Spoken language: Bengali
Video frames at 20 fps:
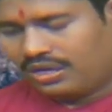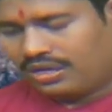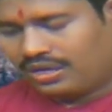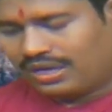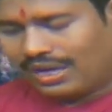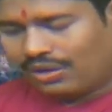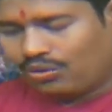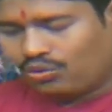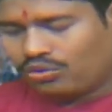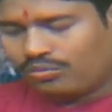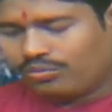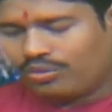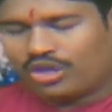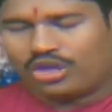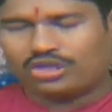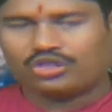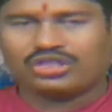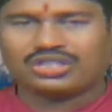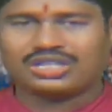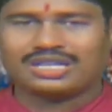রাহুর
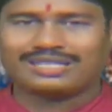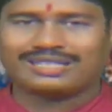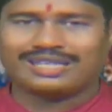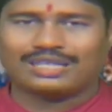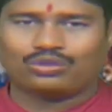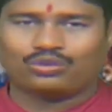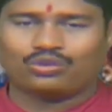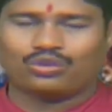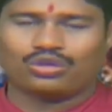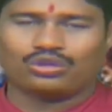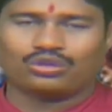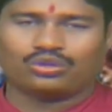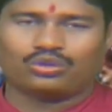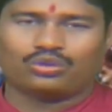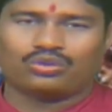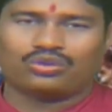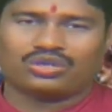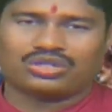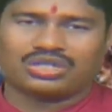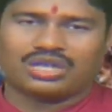মহাদশা কেতুর
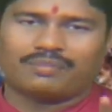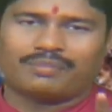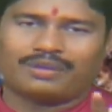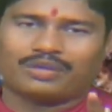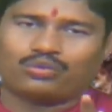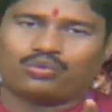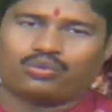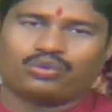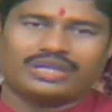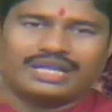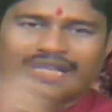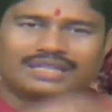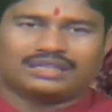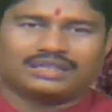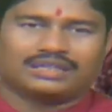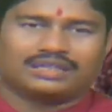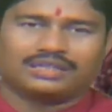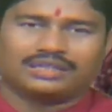অন্তর্দশা বা ঘুরিয়ে দিই